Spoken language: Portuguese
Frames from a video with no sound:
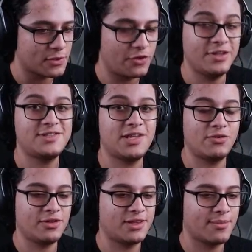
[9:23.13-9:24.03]
Eu nem sei
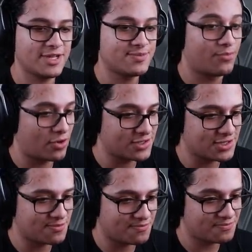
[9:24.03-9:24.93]
onde que tem mais
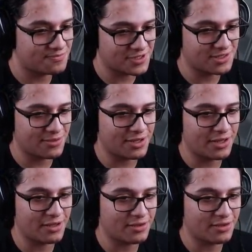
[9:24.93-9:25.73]
boss pra você ter uma ideia.